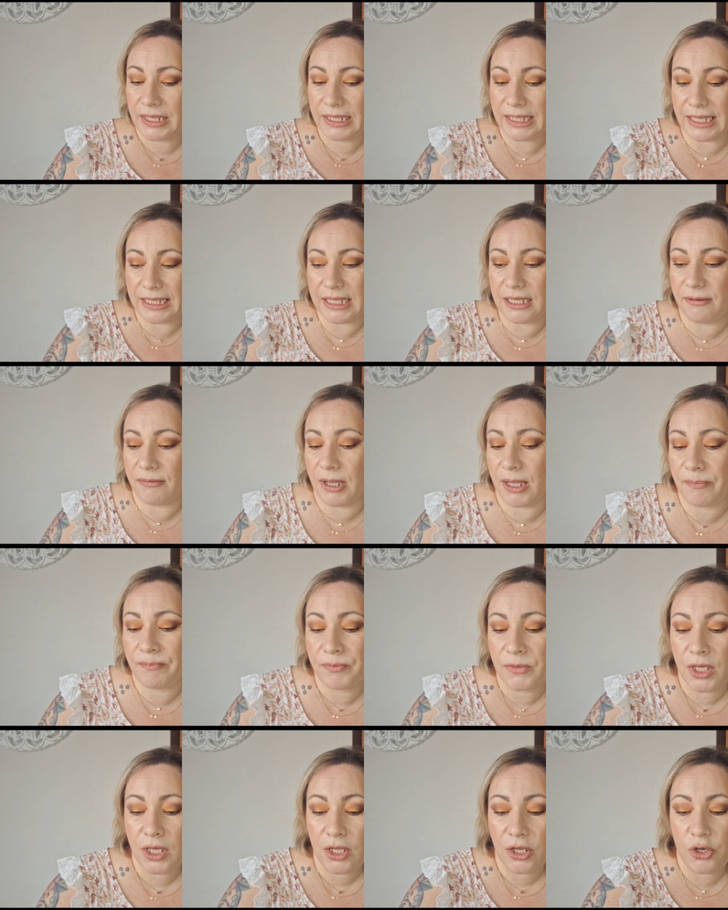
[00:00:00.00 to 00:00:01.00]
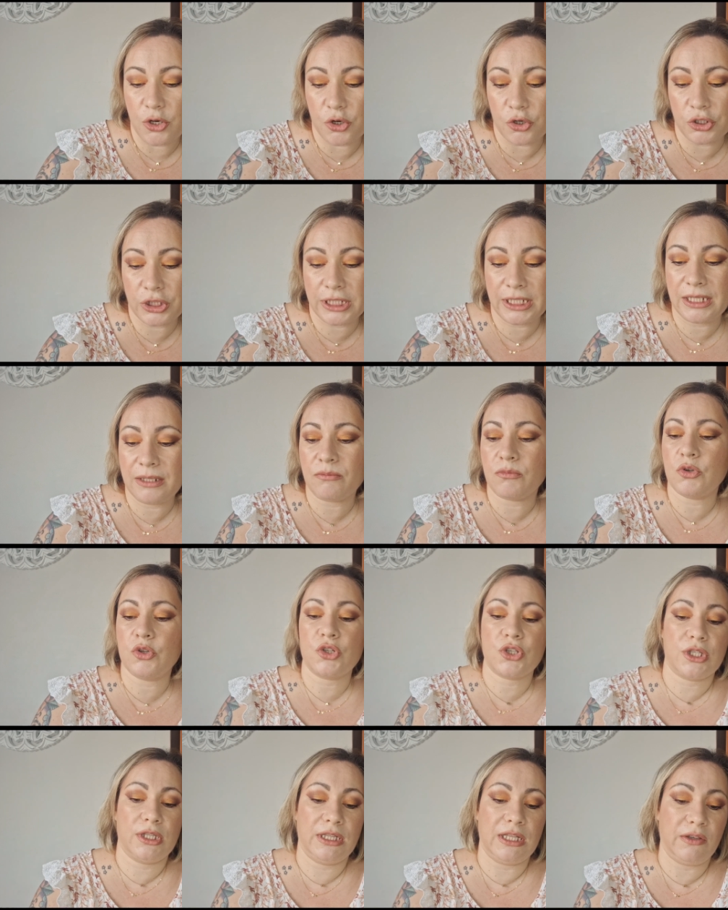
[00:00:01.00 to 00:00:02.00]
que lleva. Luego
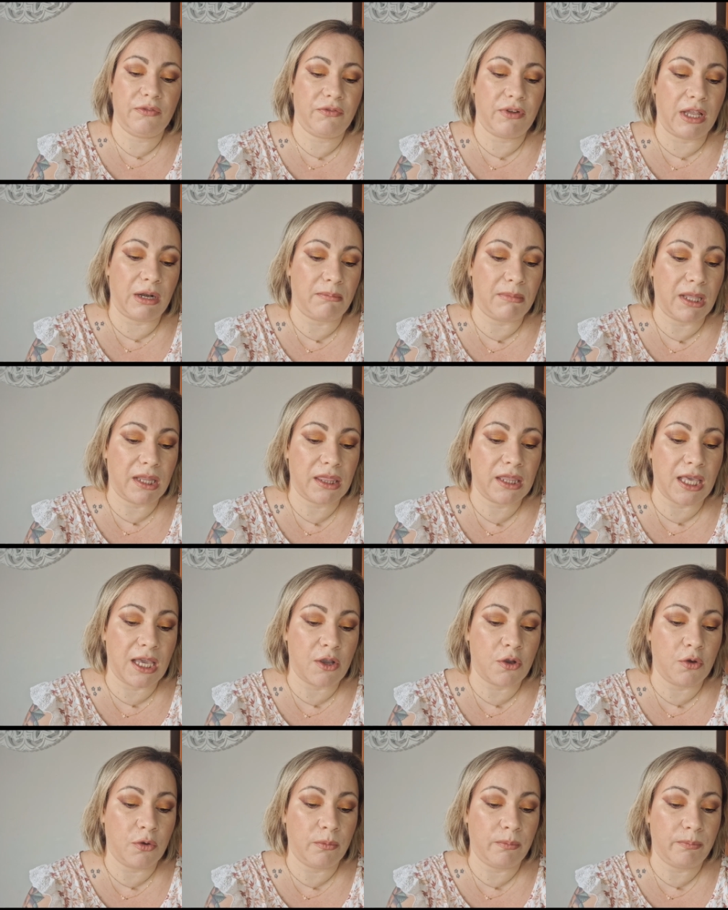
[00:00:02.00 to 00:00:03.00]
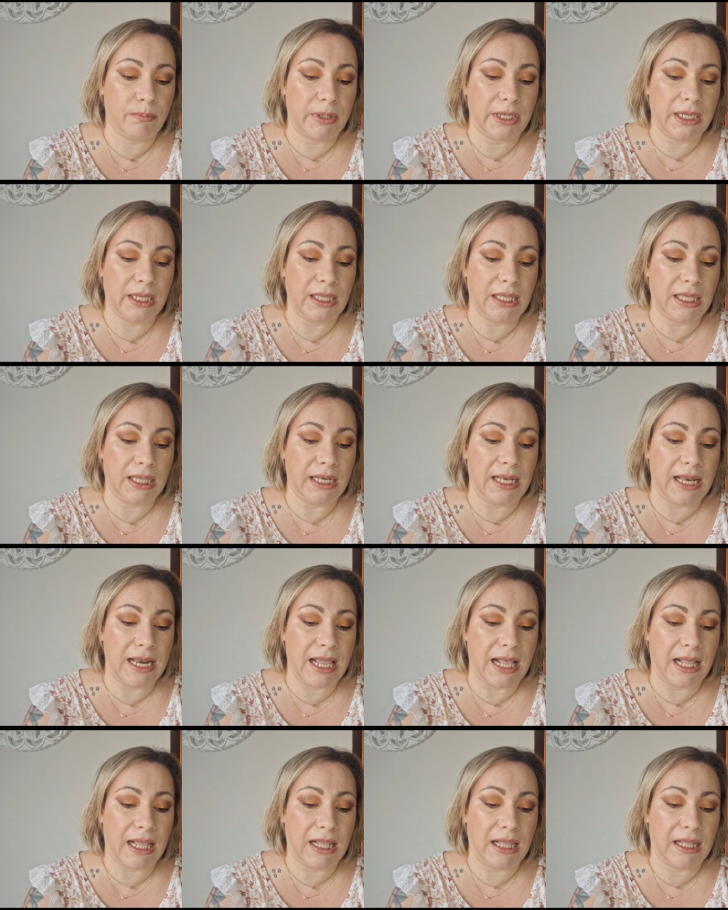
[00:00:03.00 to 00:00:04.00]
tenemos de farmacia, compré
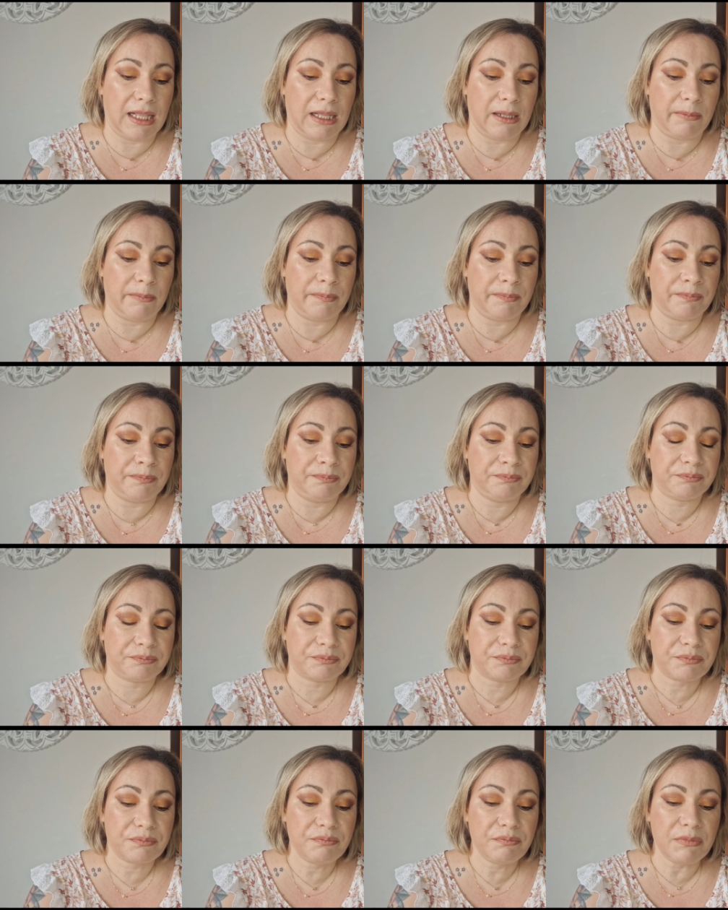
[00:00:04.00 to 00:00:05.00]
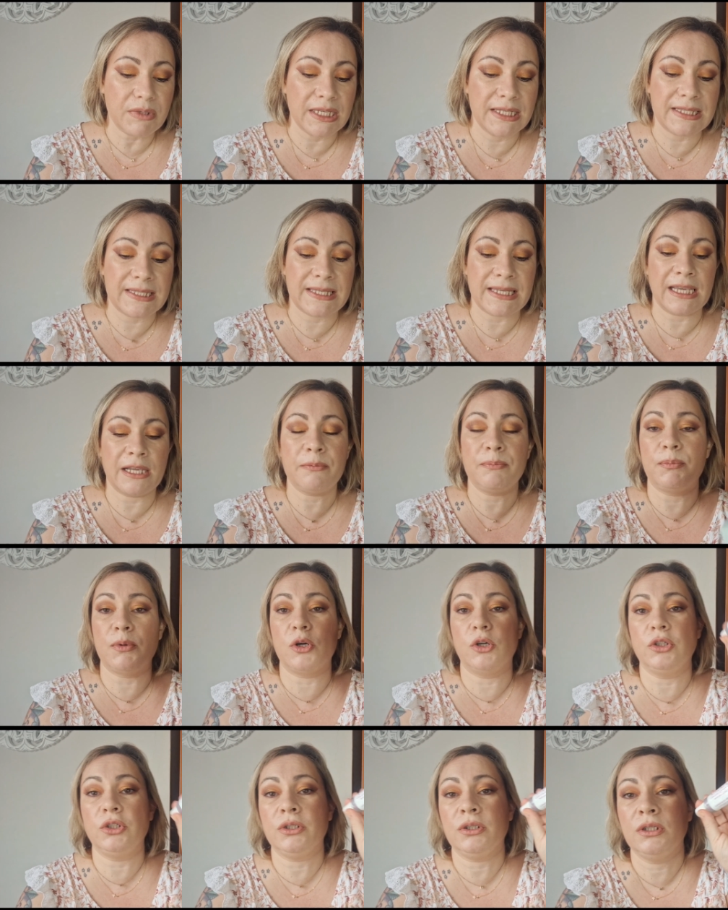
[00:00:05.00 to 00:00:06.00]
la
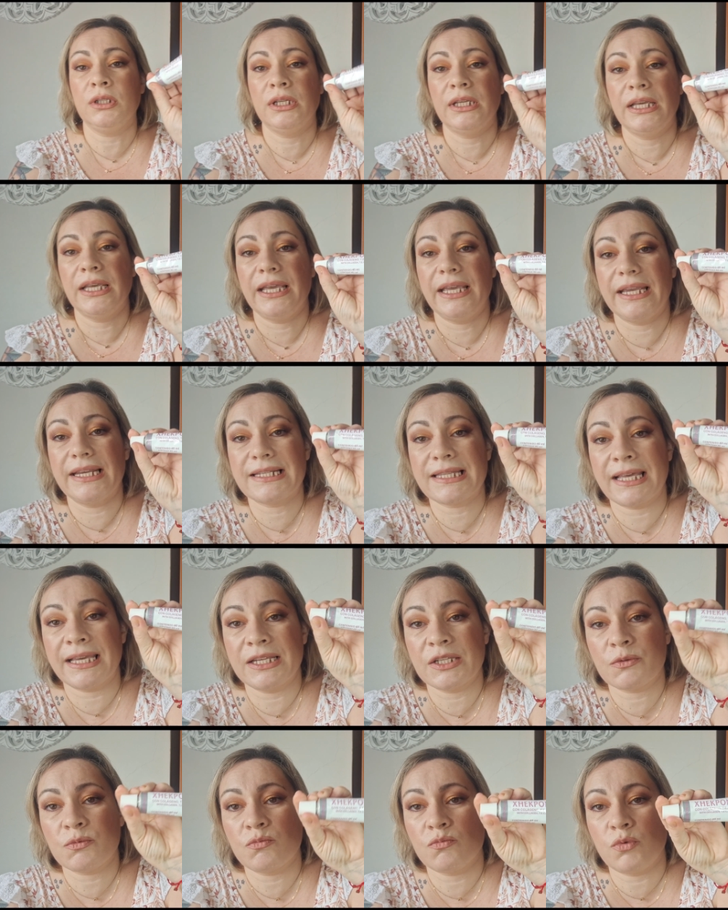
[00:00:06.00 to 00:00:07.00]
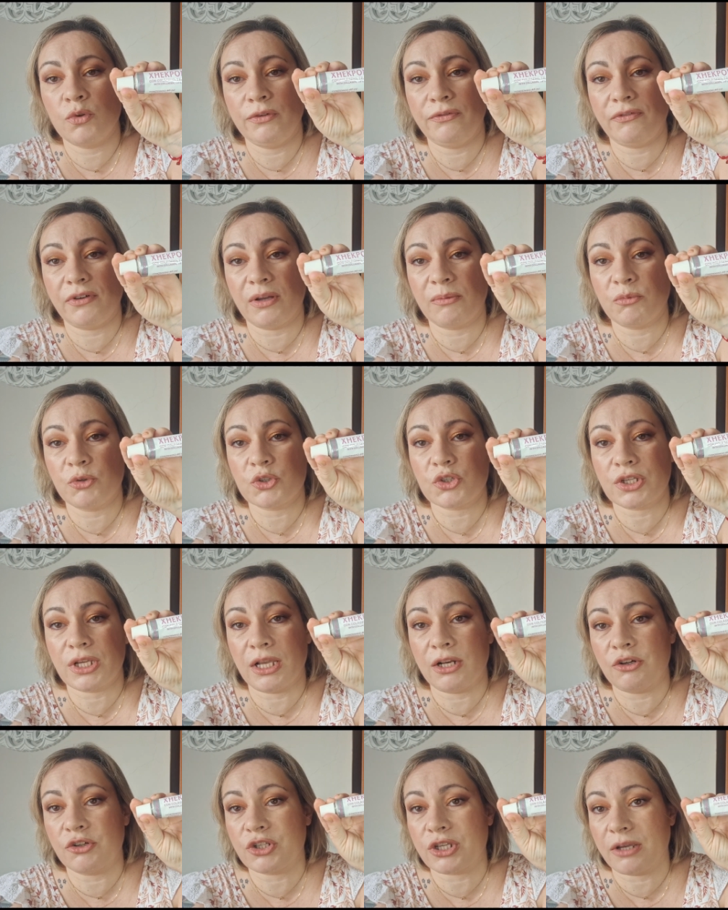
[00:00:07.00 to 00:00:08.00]
Checkpon, esta es muy
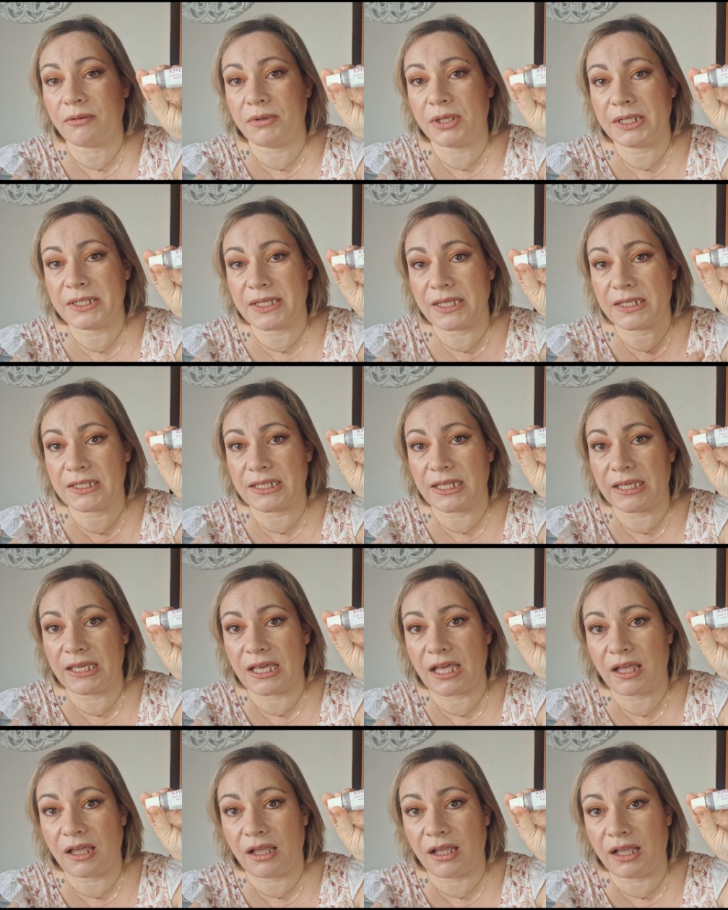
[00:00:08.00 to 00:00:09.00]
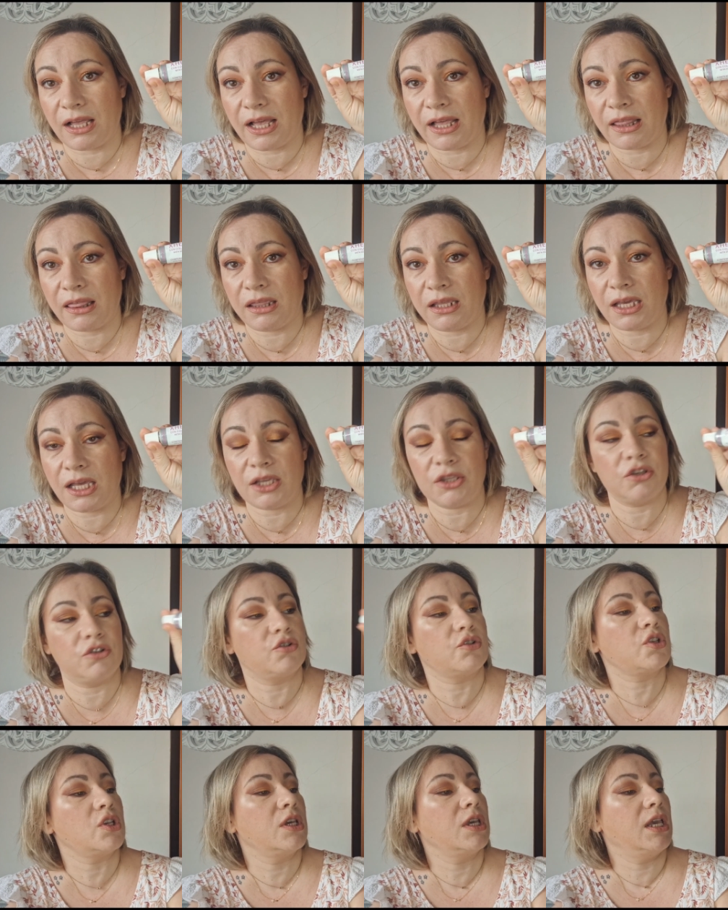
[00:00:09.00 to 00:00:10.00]
famosa, lo sabéis, desde ya hace
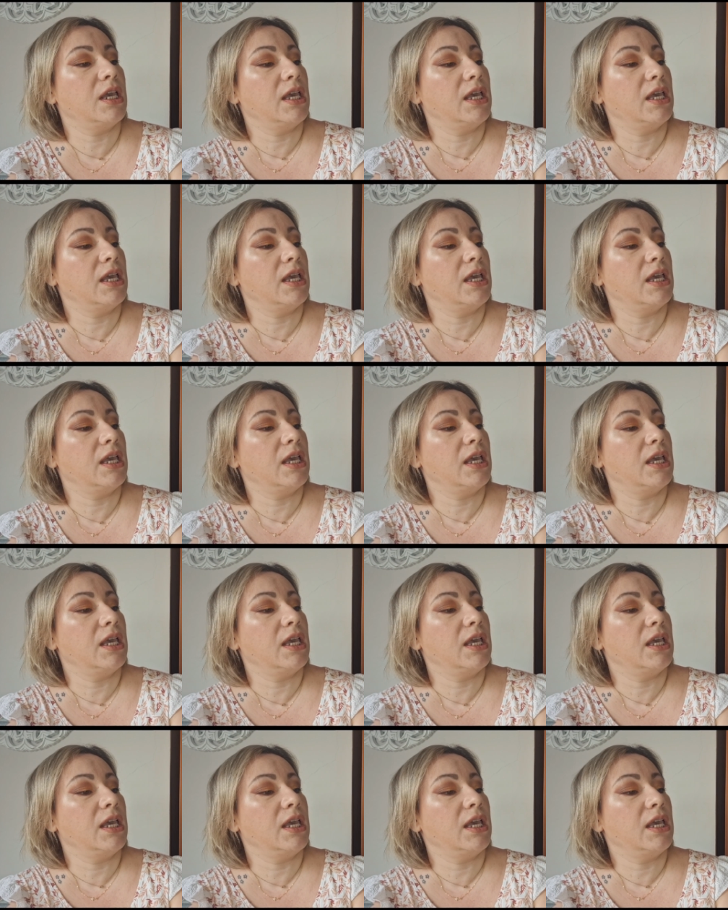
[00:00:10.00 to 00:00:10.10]
años,